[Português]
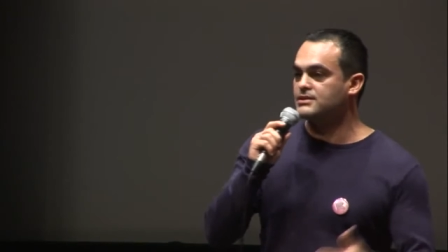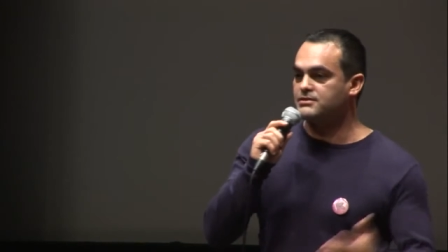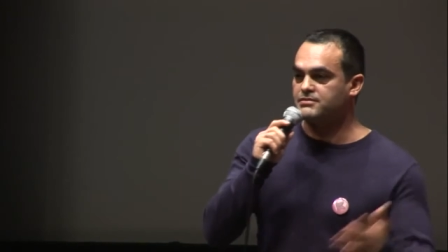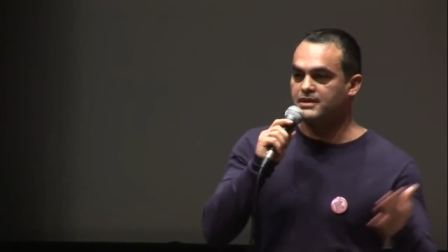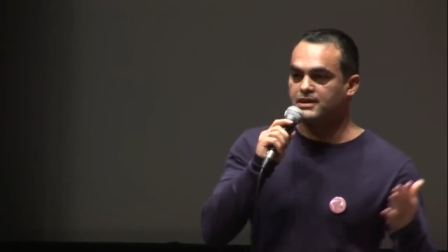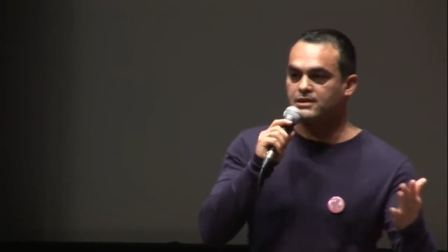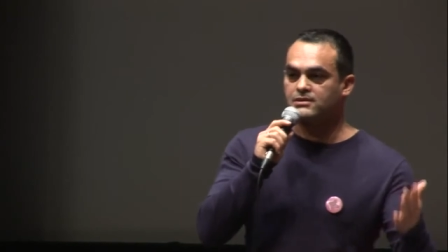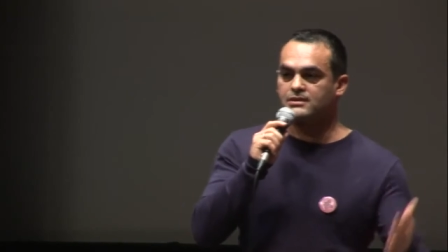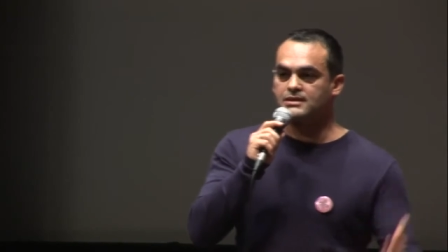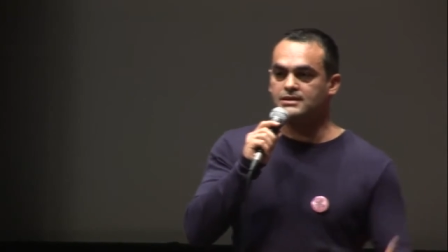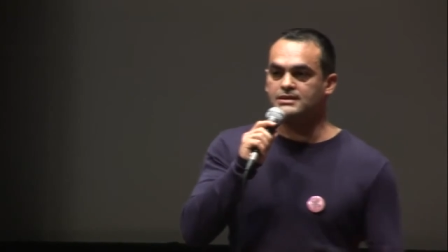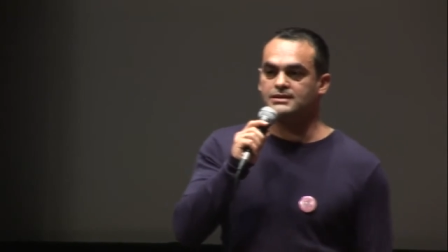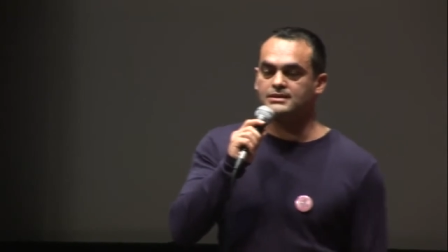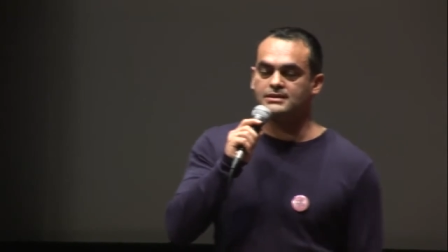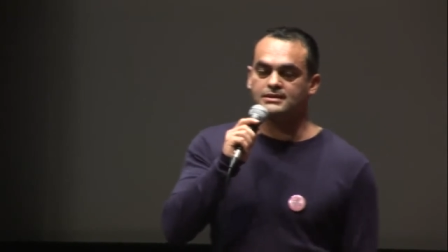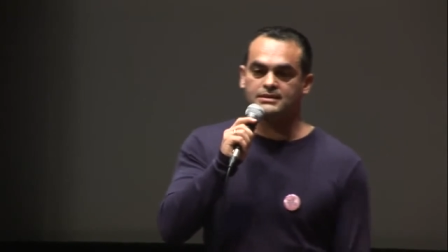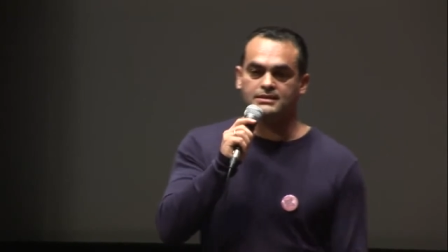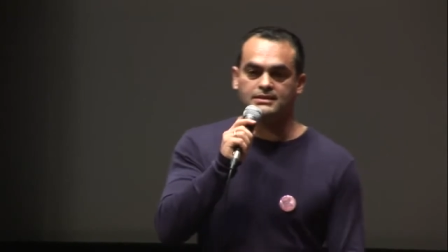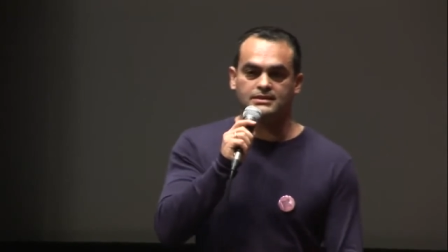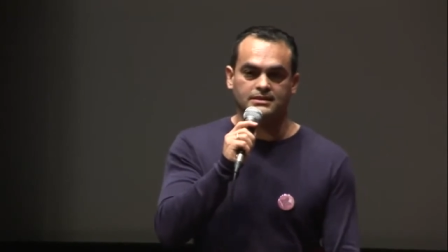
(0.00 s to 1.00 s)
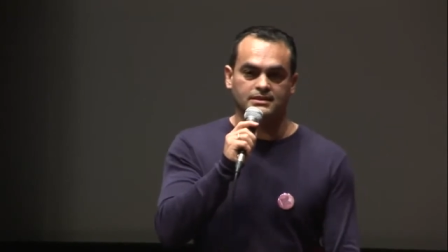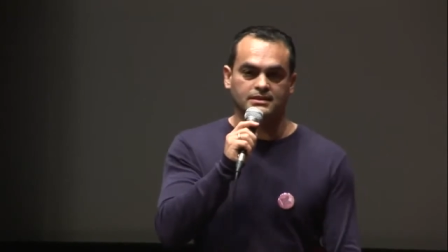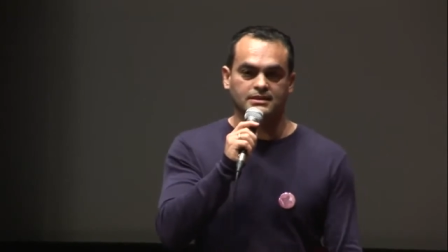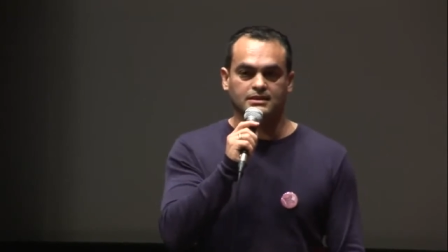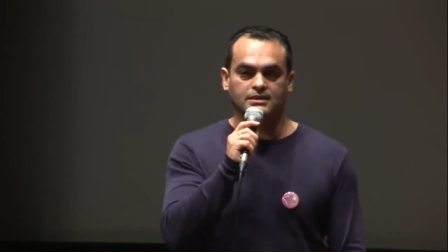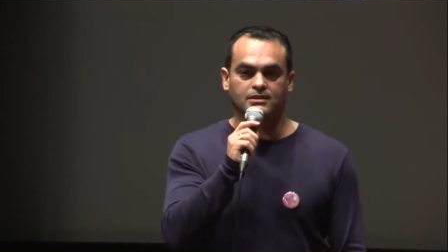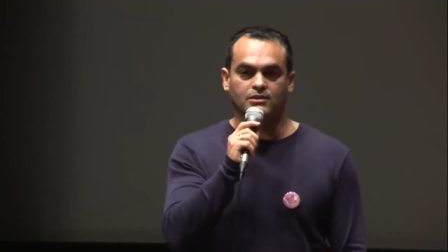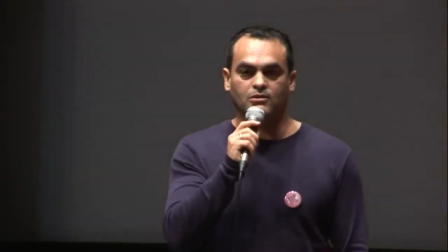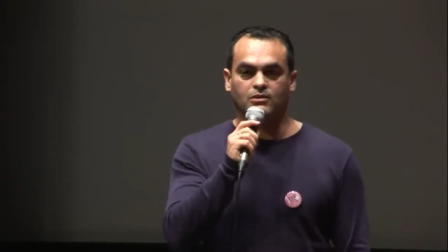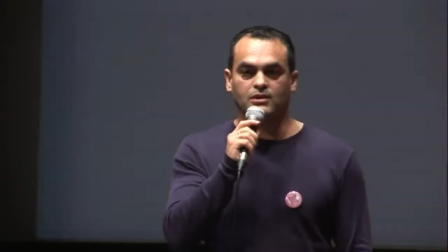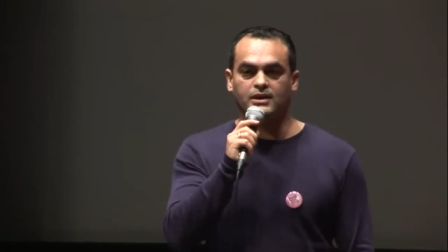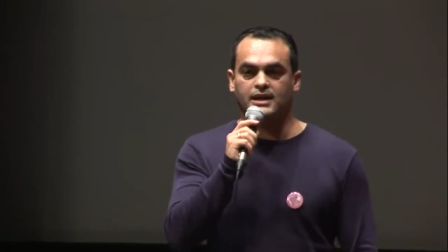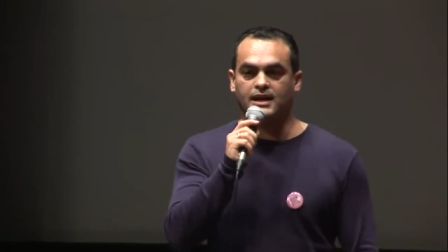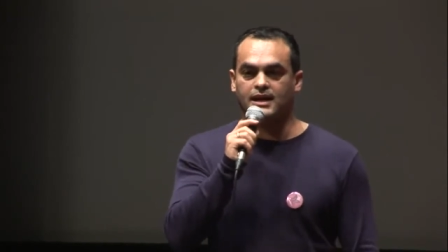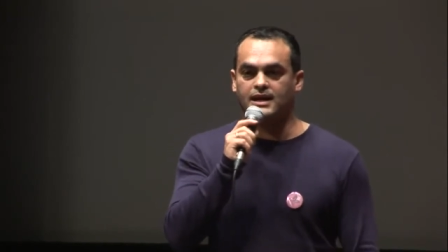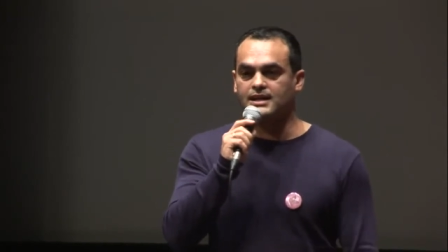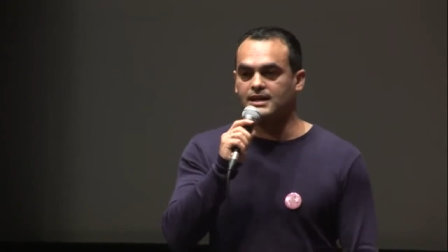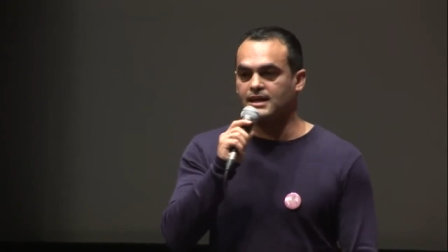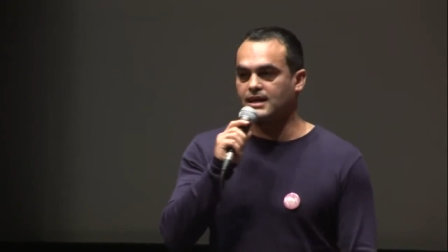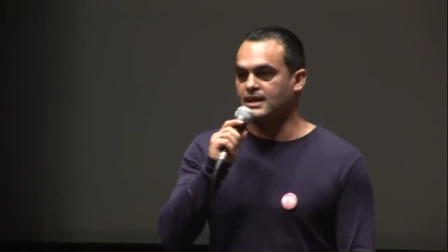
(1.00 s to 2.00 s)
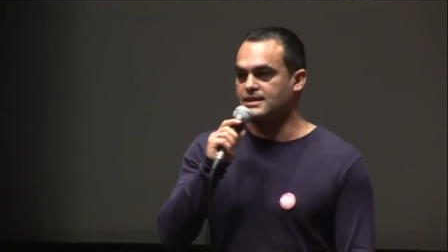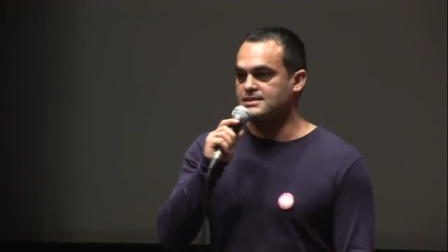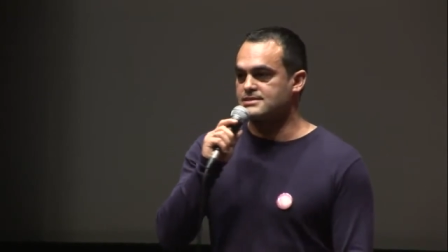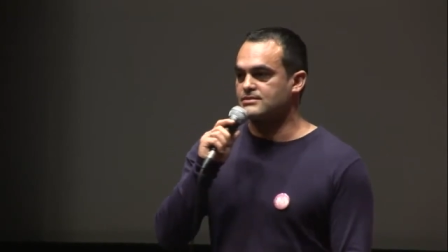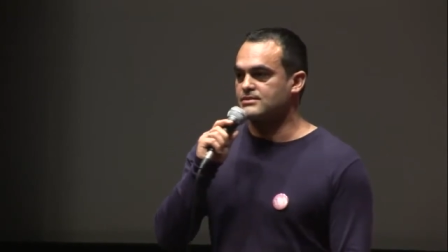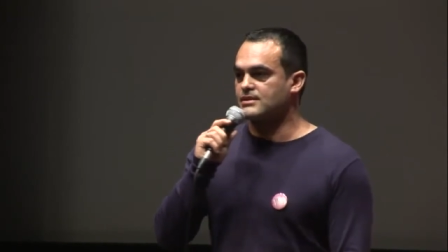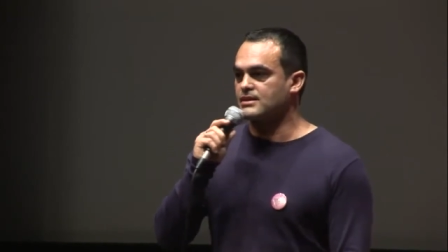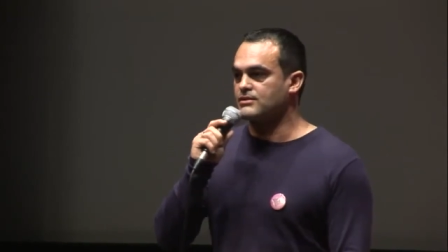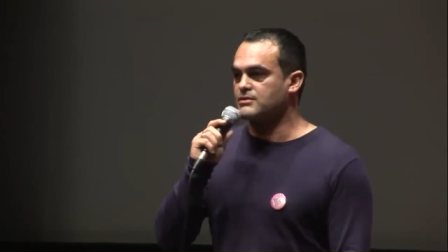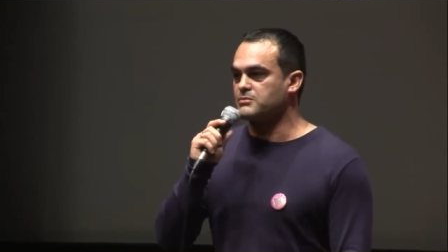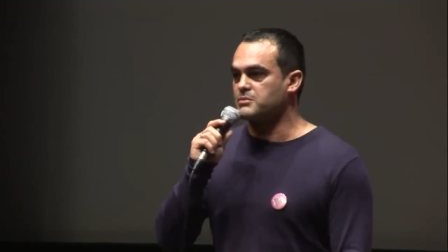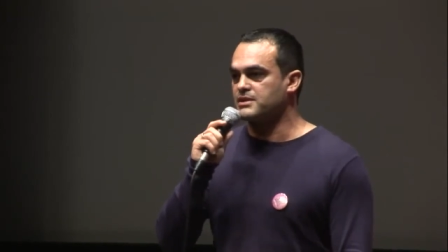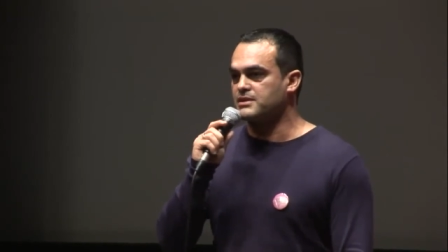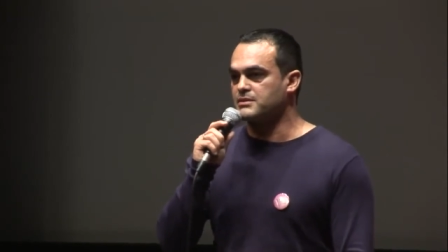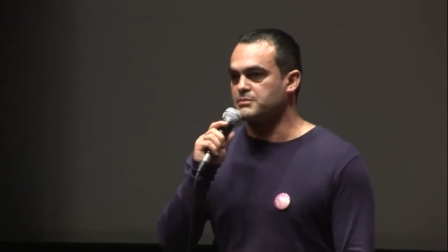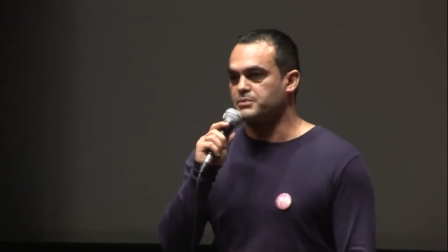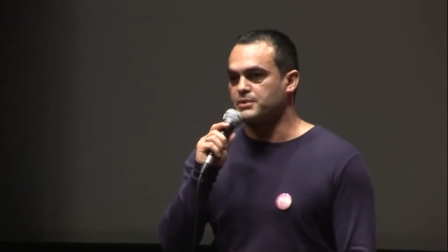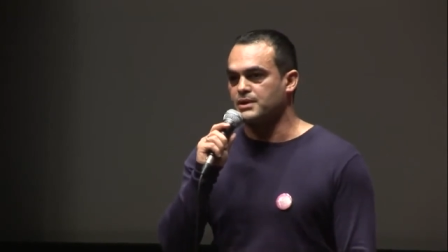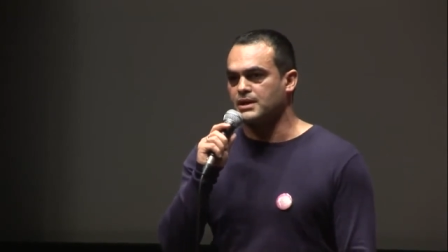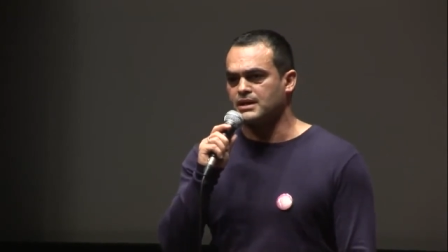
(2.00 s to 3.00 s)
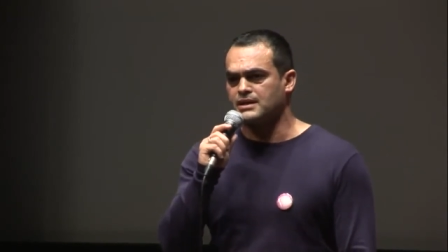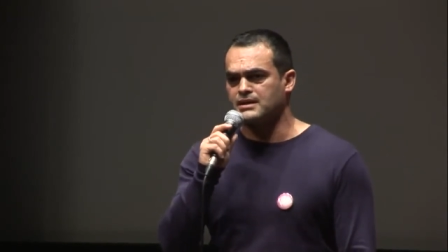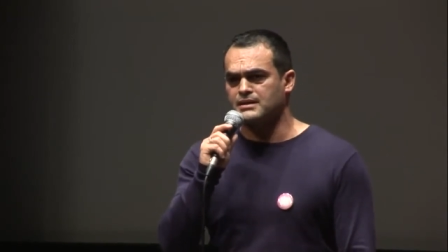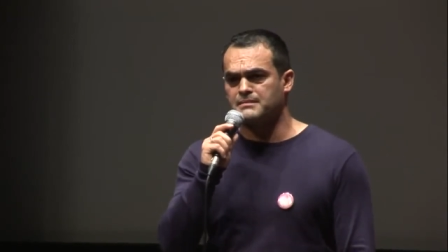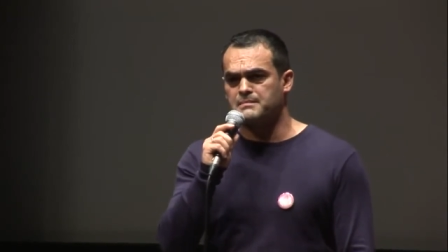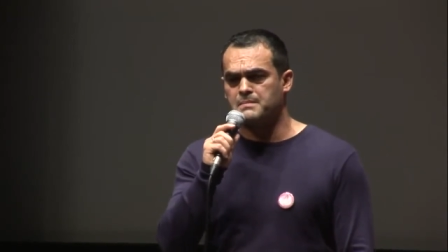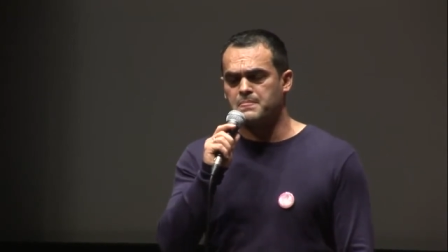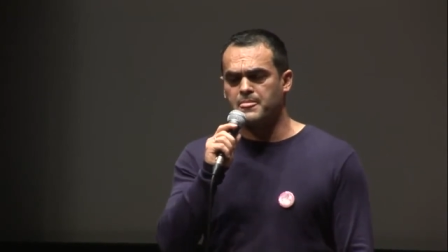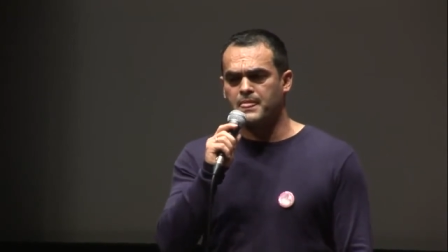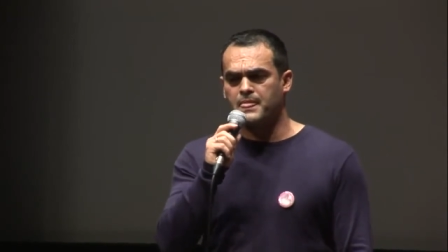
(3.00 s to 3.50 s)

tiveram que, que recorrer àquela casa durante uma temporada.